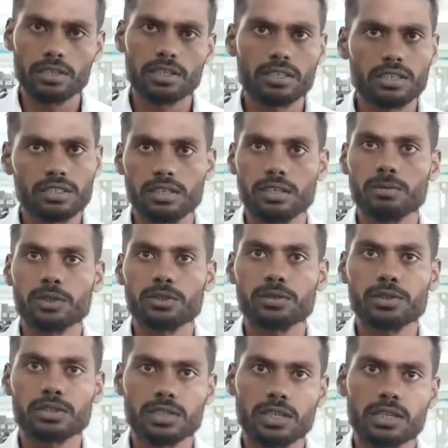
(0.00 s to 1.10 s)
अधिक
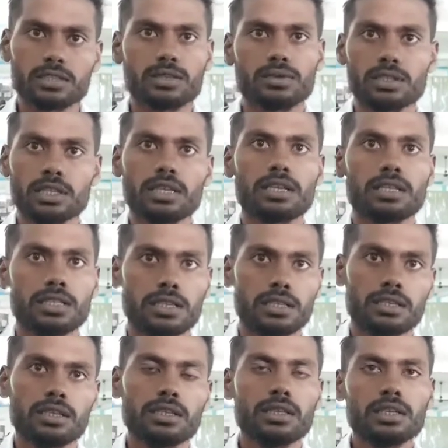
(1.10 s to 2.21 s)
बच्चों का सलेक्शन होता रहता
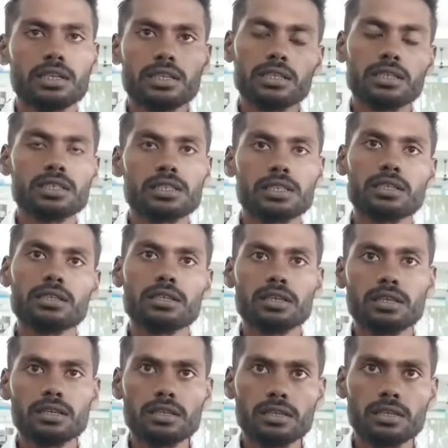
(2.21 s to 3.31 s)
है इससे
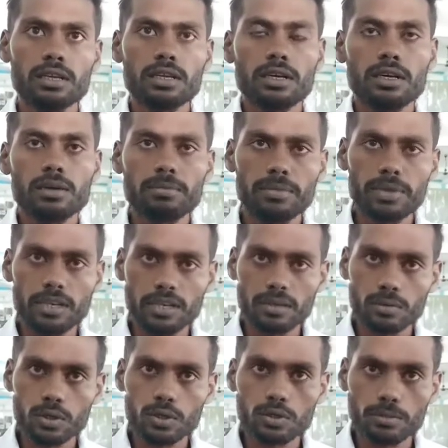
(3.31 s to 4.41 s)
मेरा
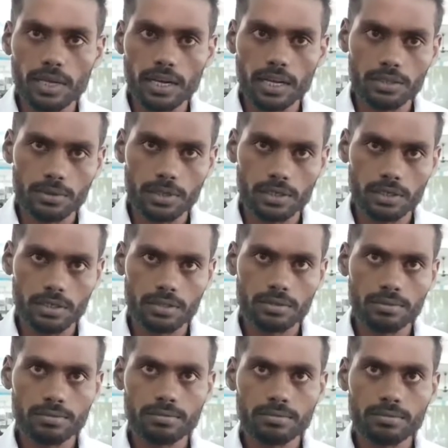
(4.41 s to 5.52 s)
नाम रोहित कुमार राजभर है
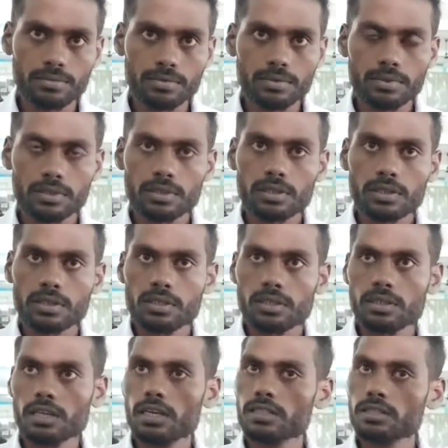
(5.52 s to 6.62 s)

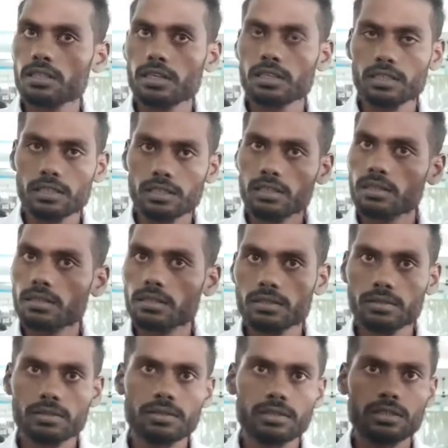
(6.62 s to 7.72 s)
यहीं से आते
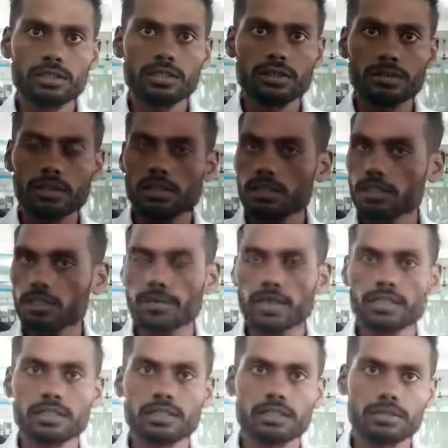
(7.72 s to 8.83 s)
हैं सिवेती
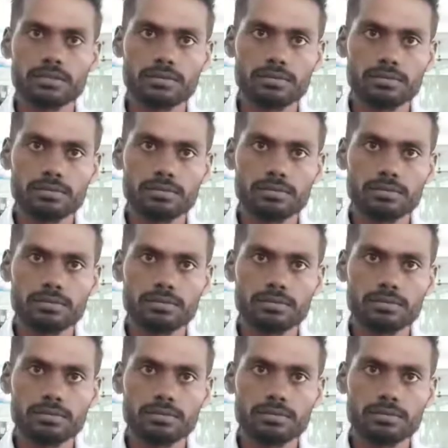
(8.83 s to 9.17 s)
सिवान से